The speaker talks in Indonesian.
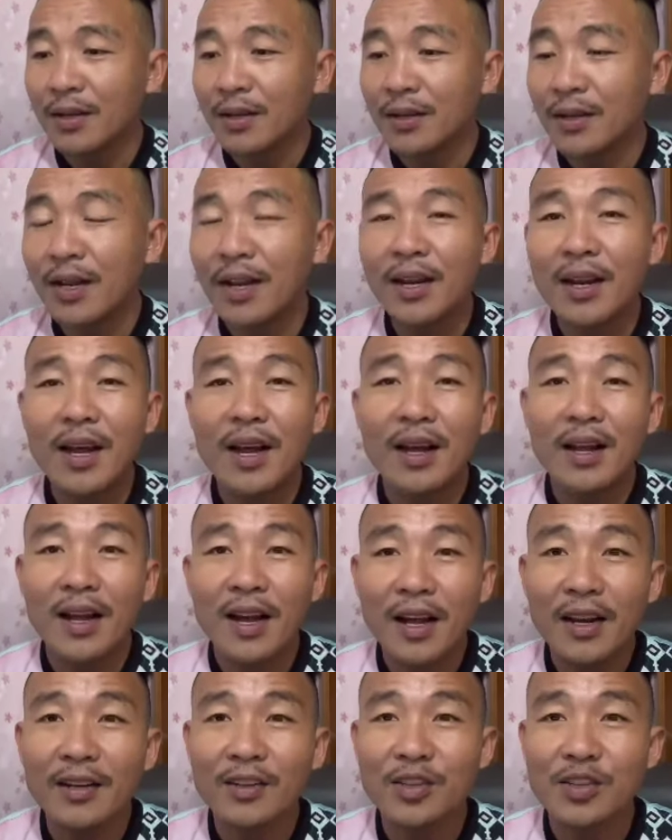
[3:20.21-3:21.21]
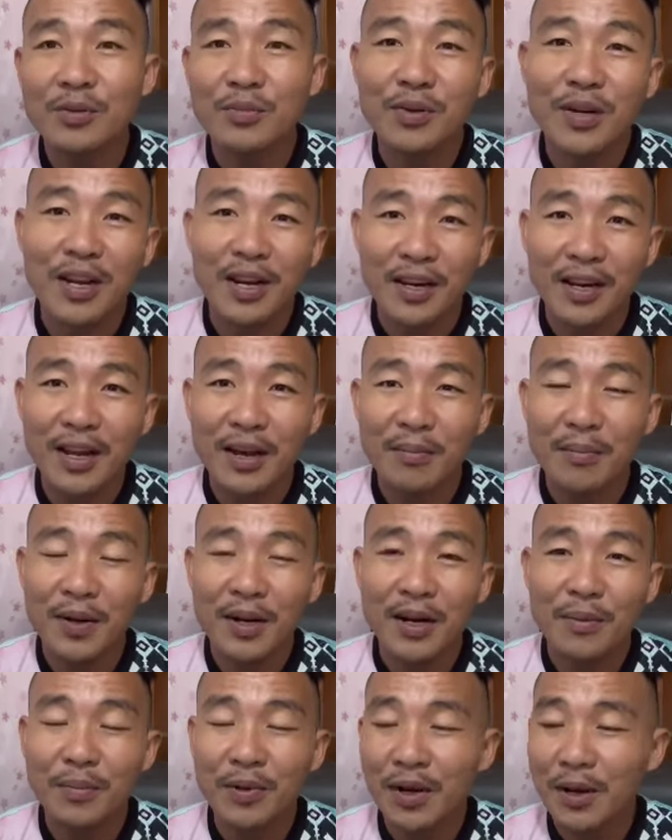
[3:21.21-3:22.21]
Dan akan sebenarnya
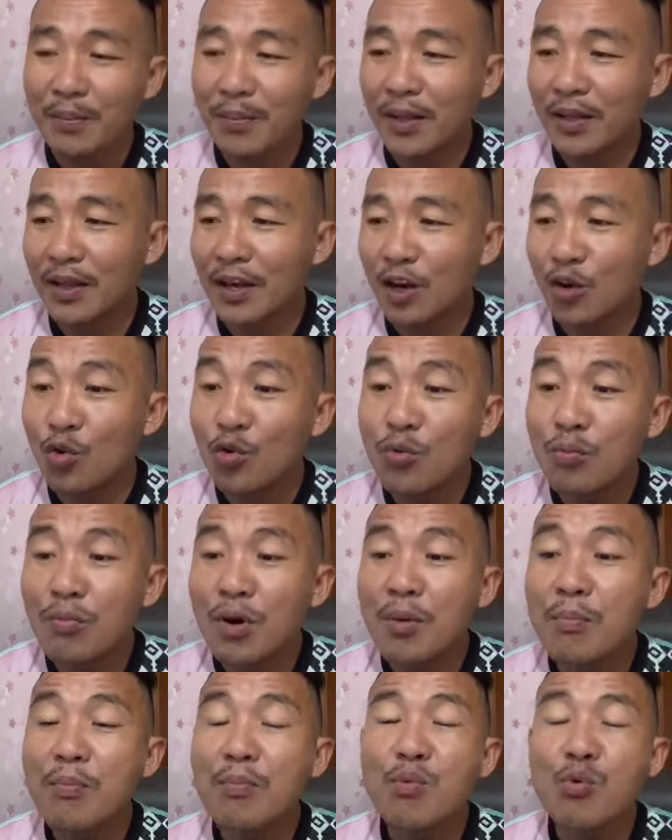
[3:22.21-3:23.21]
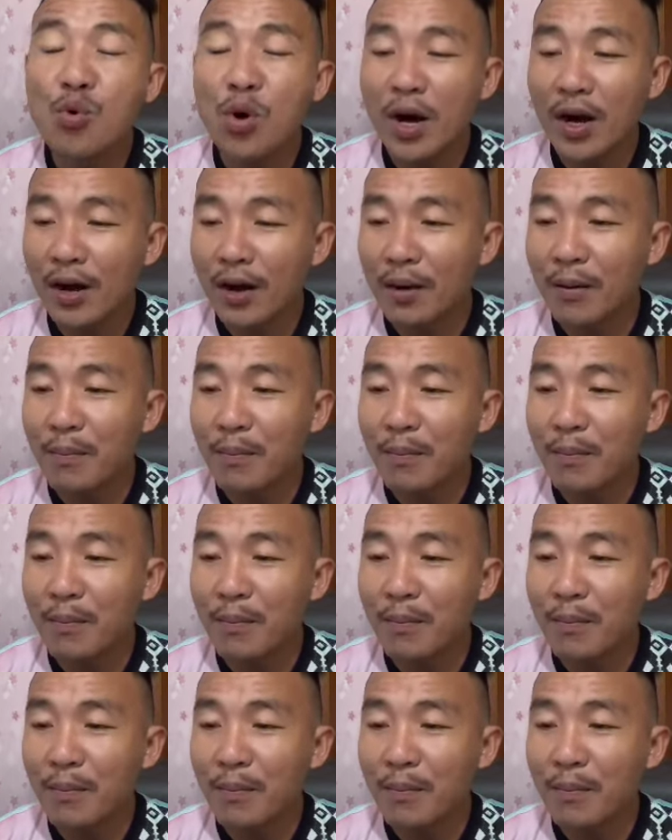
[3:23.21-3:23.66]
pada pendapat aku membuang